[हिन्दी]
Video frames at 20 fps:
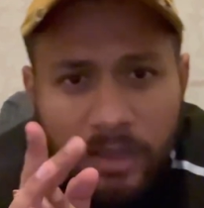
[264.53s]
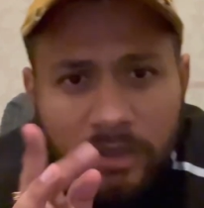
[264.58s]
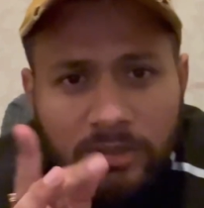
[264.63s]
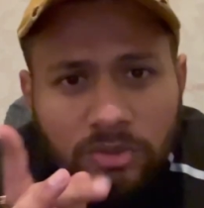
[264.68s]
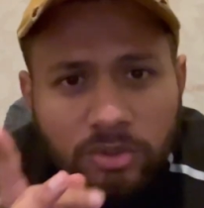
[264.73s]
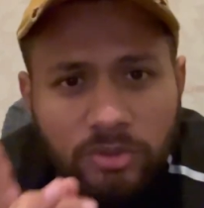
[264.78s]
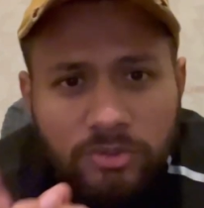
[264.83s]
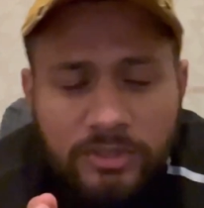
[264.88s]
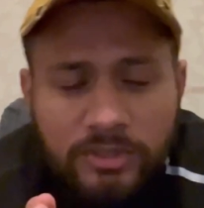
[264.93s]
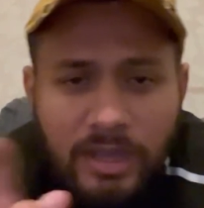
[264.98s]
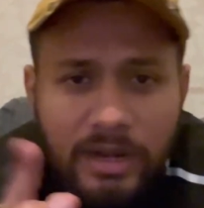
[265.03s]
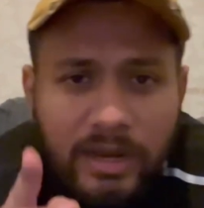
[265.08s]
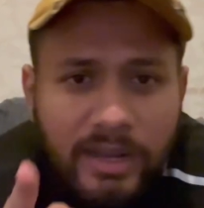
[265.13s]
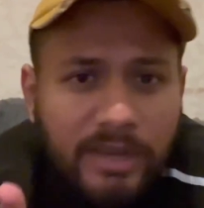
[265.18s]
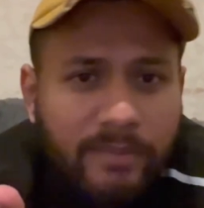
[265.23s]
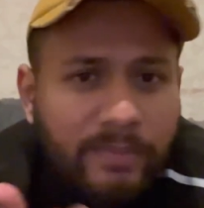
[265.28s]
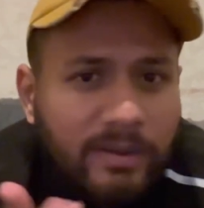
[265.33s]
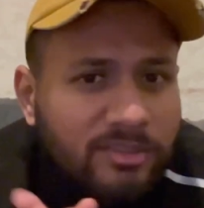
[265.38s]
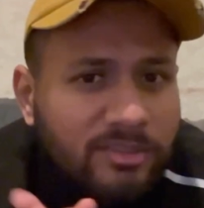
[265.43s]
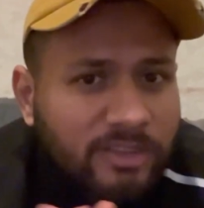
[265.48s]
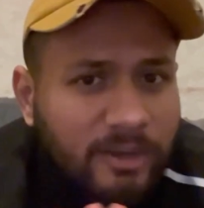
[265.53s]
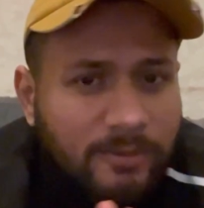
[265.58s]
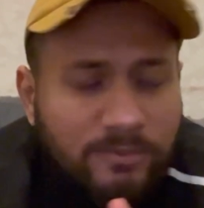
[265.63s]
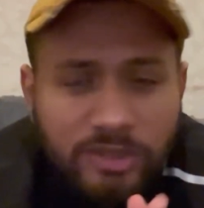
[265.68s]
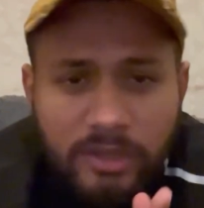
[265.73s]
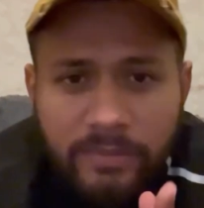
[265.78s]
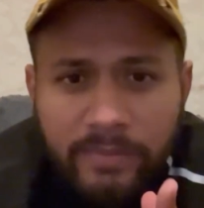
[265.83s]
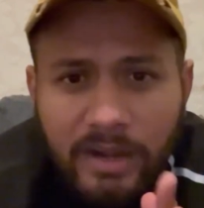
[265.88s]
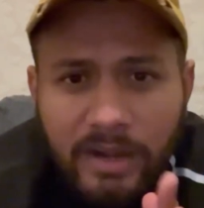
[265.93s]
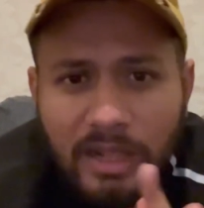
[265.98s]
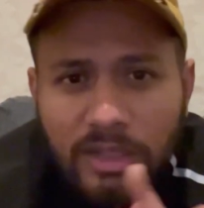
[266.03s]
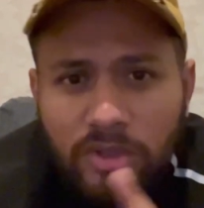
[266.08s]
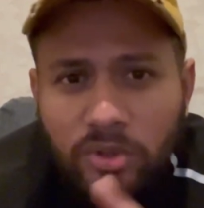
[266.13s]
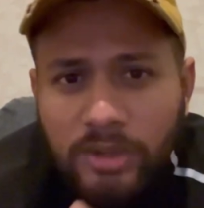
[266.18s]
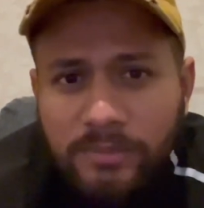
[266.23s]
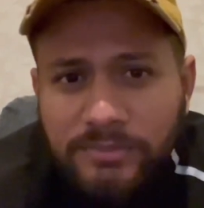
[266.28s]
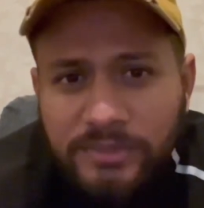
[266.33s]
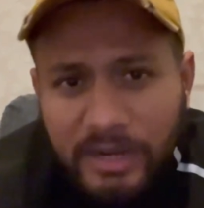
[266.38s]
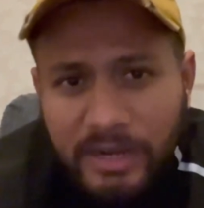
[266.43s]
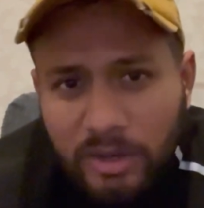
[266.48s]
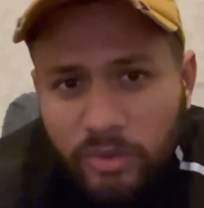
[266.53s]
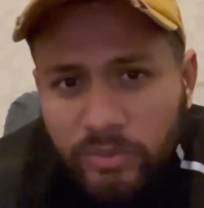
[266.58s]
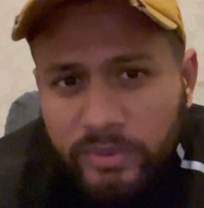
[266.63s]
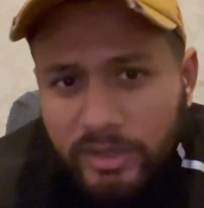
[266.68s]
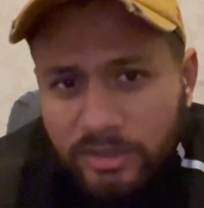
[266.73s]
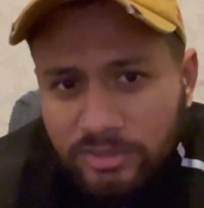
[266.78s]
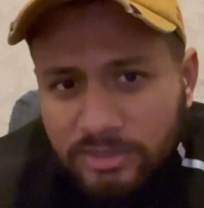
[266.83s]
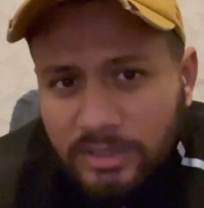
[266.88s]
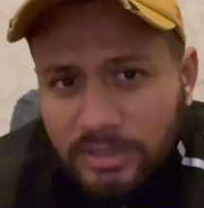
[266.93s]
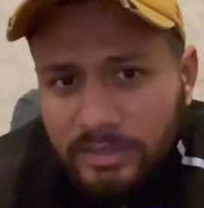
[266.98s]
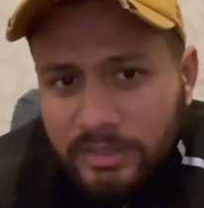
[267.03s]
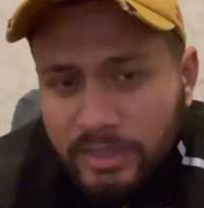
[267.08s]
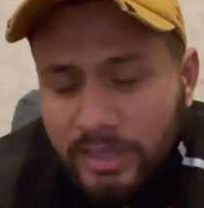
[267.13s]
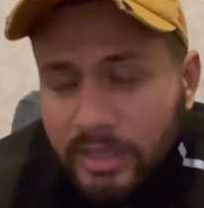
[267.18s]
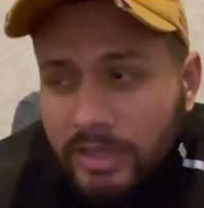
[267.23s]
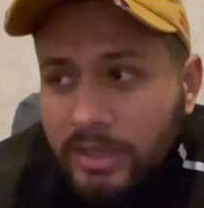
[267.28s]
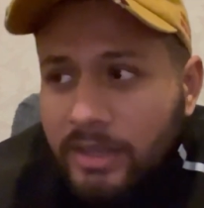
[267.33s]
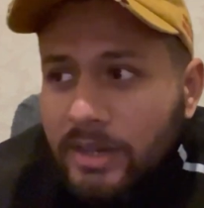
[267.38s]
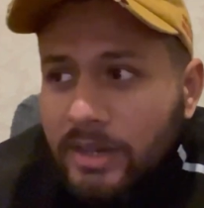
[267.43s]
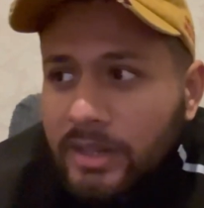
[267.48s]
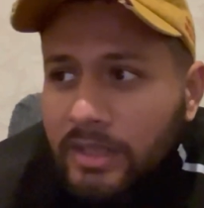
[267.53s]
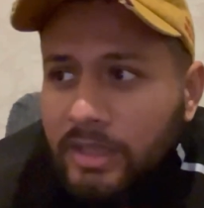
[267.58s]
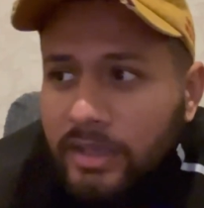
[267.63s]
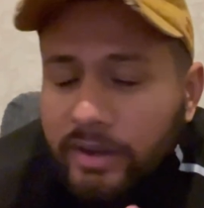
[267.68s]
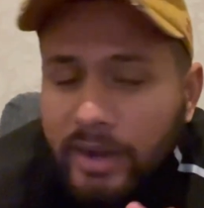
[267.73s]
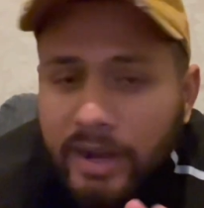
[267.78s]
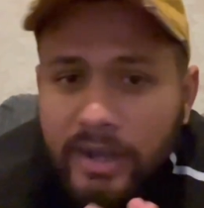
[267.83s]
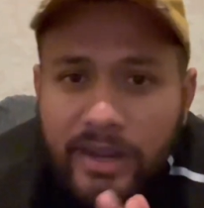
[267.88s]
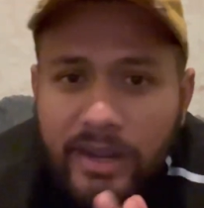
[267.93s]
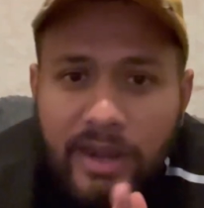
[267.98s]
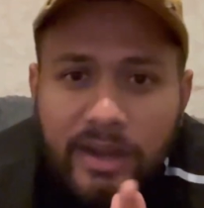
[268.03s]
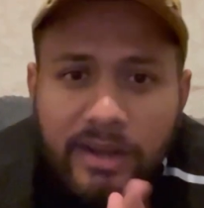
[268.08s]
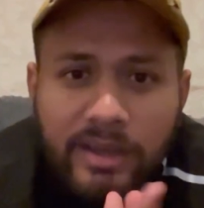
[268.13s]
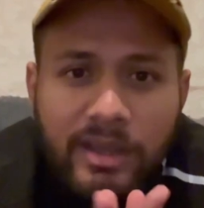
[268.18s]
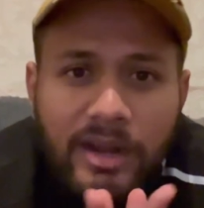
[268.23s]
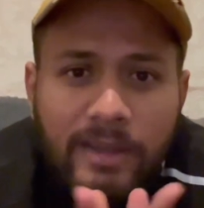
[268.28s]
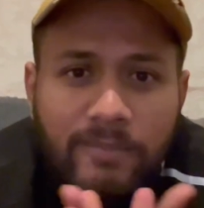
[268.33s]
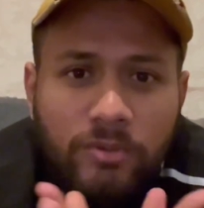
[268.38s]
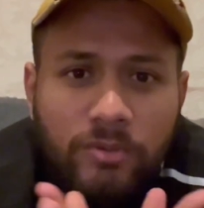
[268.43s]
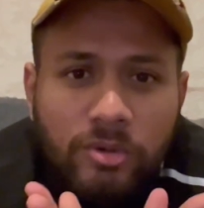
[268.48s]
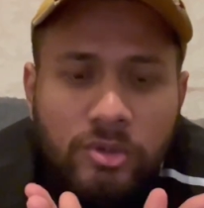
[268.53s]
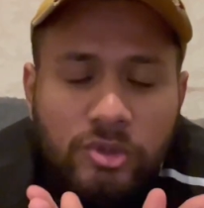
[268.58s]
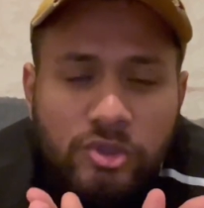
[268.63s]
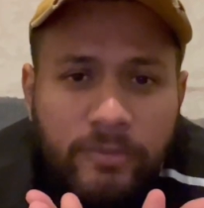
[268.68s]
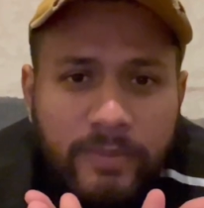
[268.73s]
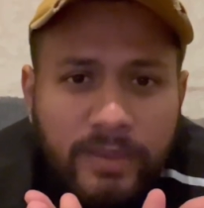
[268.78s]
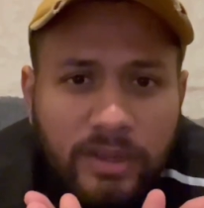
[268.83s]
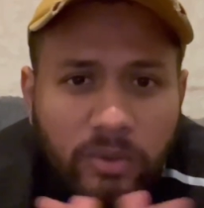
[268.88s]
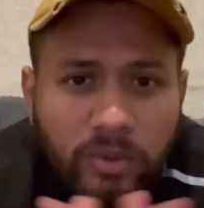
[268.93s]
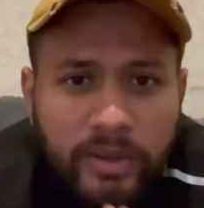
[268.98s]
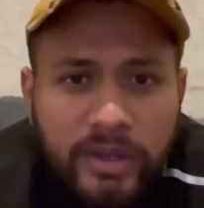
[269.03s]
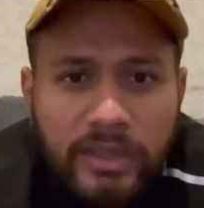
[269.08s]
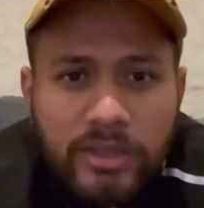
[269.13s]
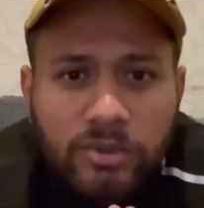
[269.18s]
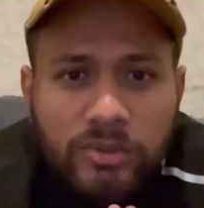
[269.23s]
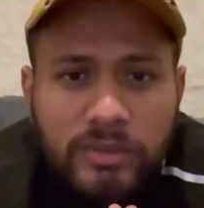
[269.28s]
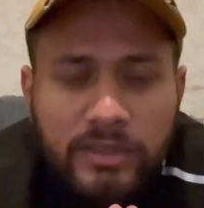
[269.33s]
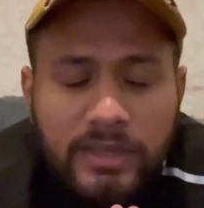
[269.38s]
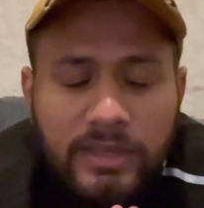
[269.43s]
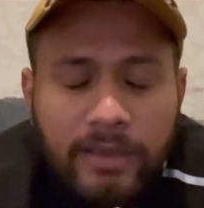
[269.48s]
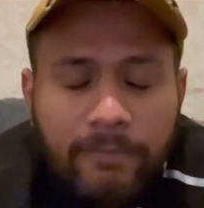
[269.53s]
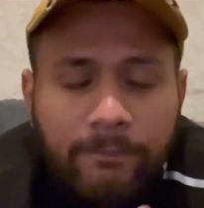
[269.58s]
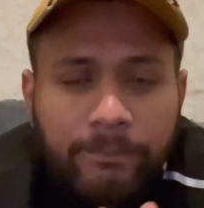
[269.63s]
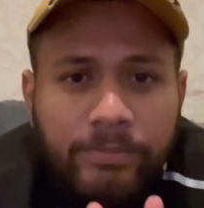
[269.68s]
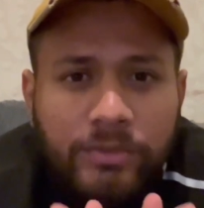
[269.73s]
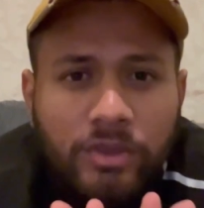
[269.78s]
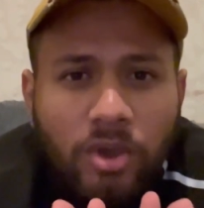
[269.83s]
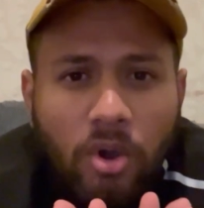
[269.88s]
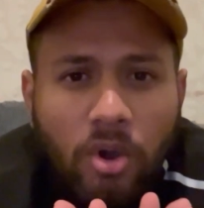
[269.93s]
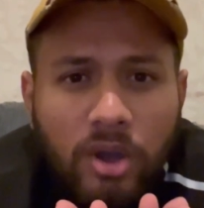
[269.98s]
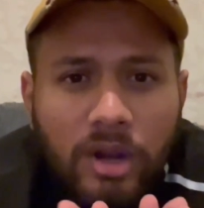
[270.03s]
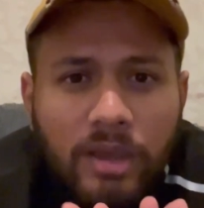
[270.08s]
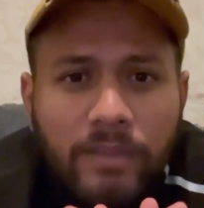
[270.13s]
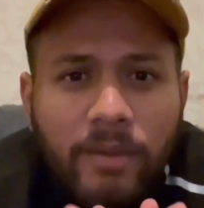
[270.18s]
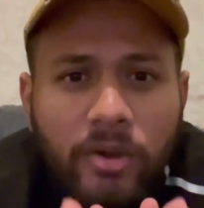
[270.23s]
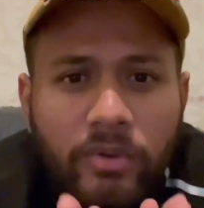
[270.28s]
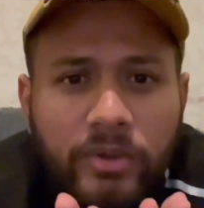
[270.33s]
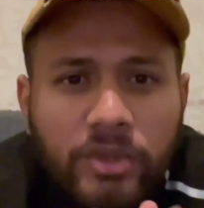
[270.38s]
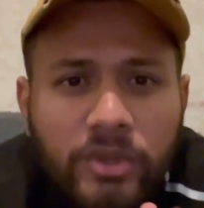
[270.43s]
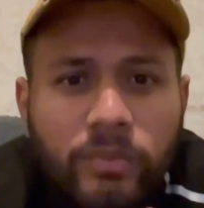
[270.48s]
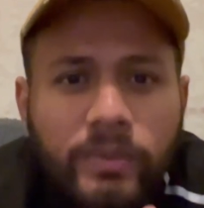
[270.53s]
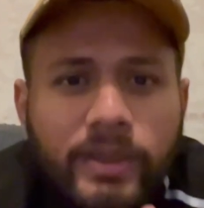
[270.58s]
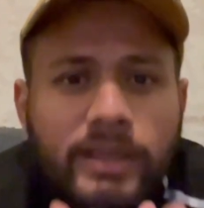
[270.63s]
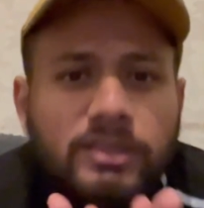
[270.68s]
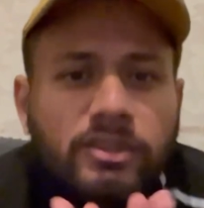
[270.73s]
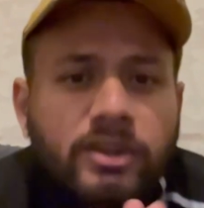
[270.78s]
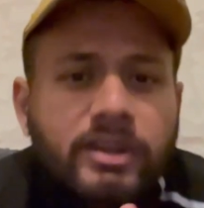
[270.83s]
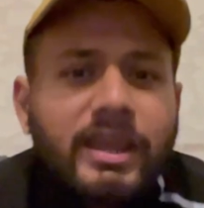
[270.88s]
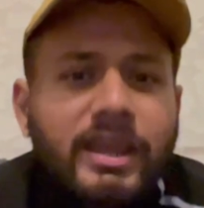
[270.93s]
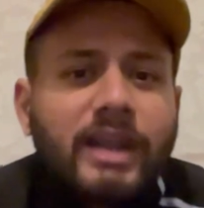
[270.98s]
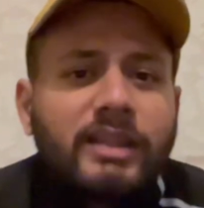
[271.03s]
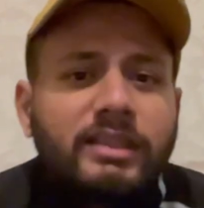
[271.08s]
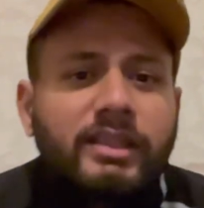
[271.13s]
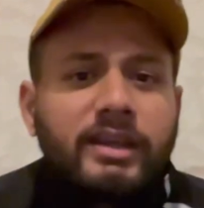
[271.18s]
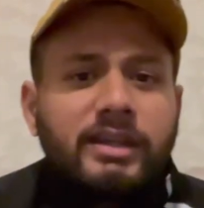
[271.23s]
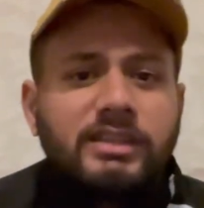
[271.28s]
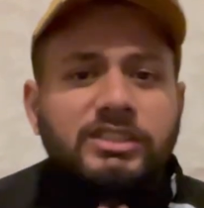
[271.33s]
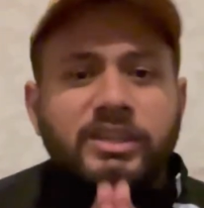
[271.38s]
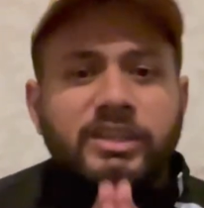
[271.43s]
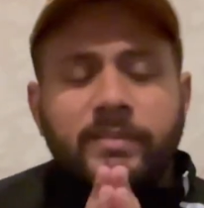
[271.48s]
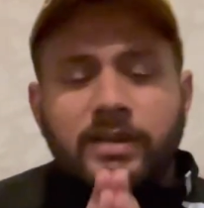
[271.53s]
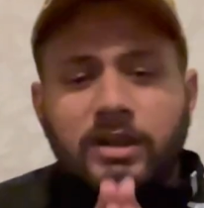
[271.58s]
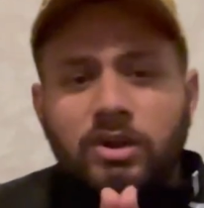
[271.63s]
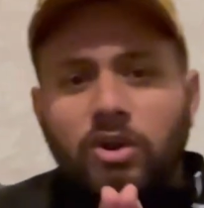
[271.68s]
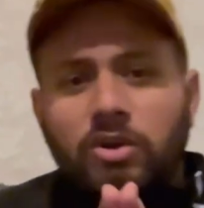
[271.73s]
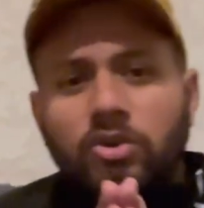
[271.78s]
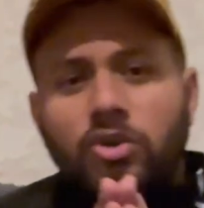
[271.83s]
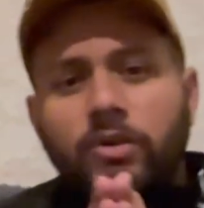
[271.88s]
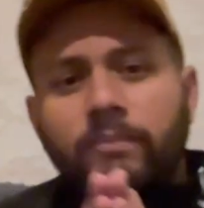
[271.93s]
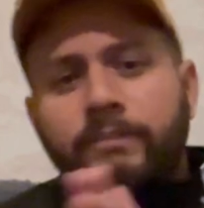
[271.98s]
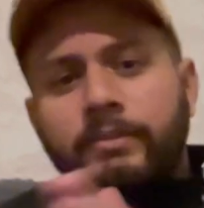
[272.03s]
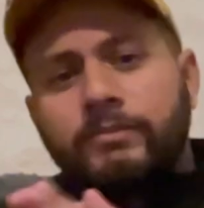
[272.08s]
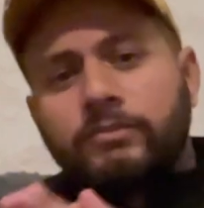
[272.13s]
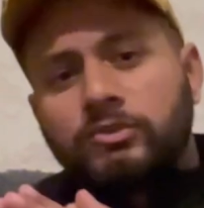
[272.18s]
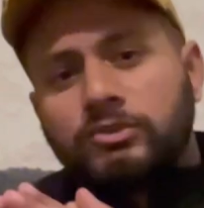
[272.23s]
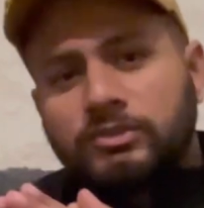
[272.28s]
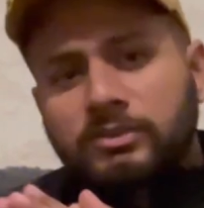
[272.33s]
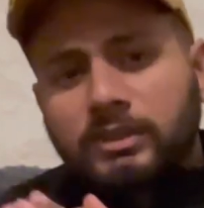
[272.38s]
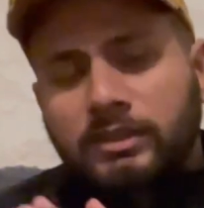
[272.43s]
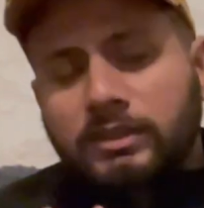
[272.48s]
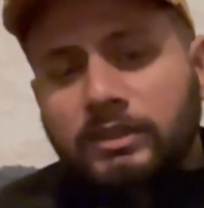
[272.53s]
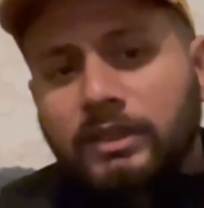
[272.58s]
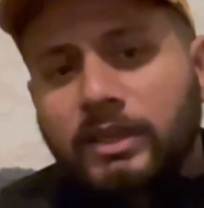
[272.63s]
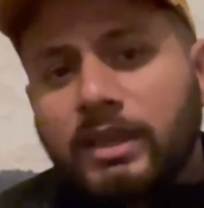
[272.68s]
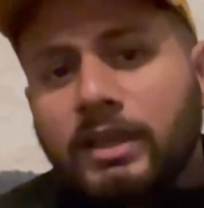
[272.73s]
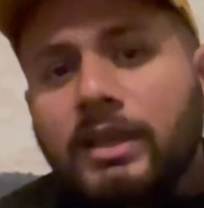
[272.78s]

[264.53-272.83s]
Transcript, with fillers: तो उसका लिंक मैं डिस्क्रिप्शन में डाल दूंगा आप चेकआउट कर सकते हैं राइट एंड अगर आपको कुछ भी क्वेरी होती है तो ऑल अबाउट यू के थ्री एट द रेट जी मेल डॉट कॉम पर पूछ सकते हैं